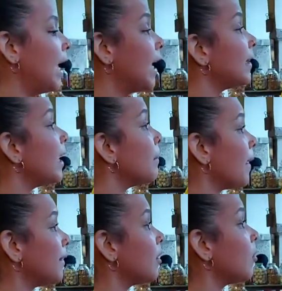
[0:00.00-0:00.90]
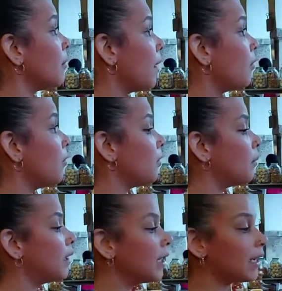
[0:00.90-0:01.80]
este es plátano de
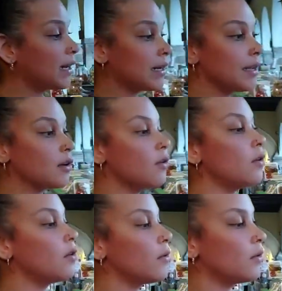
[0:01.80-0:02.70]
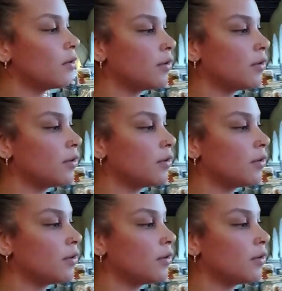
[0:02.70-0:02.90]
maduro. Mira qué rico.